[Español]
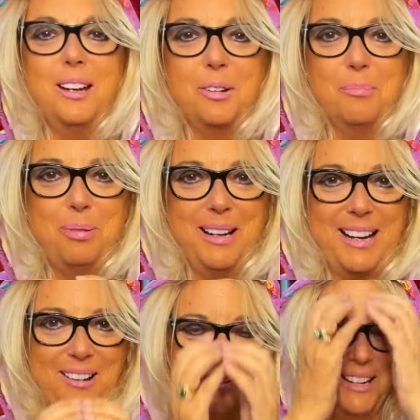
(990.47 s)

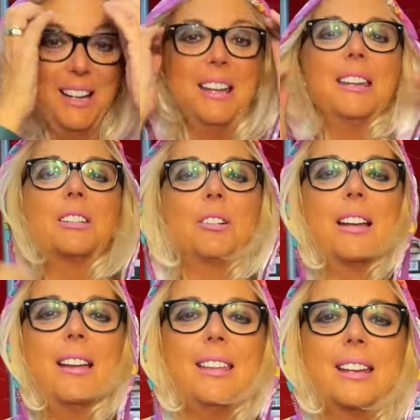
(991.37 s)
complicado y esto
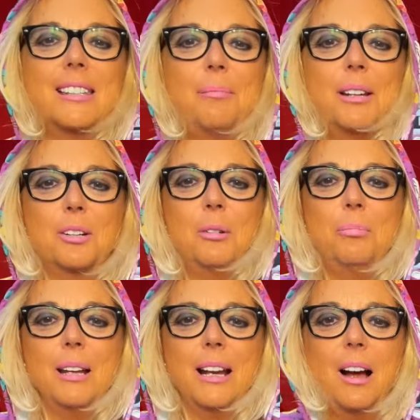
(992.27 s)
cada día está más
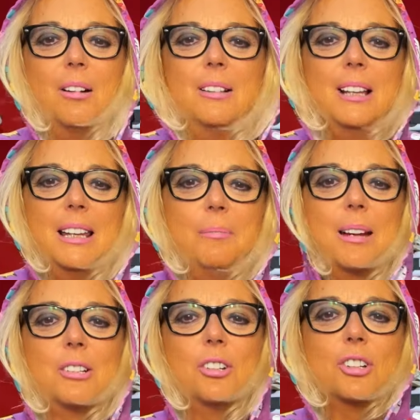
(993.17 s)
complicado y
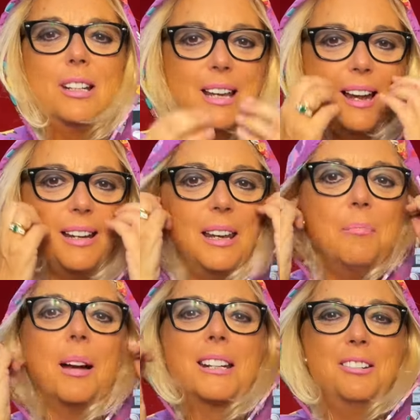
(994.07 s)
más nos lían y
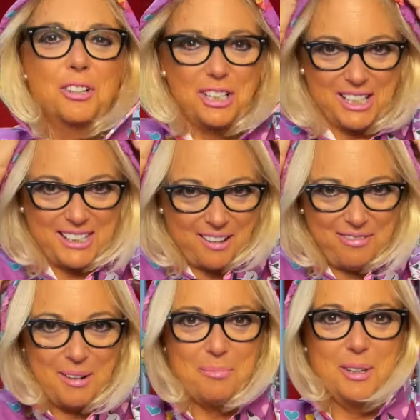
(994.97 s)
más nos
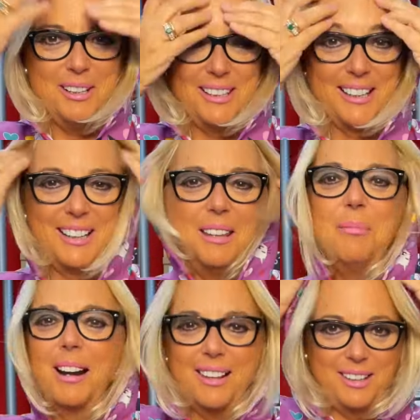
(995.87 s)
estafan por internet y
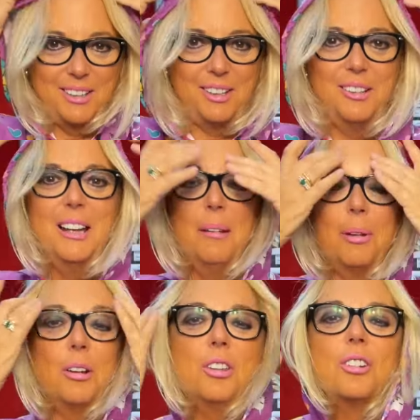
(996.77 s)
más de todo.
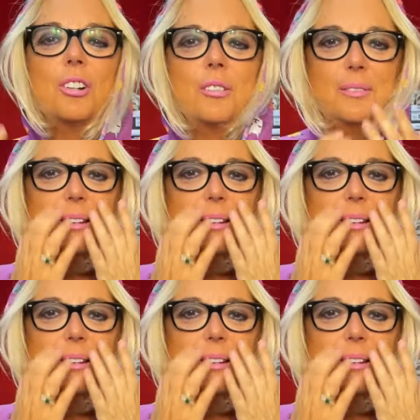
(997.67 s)
Pero yo no,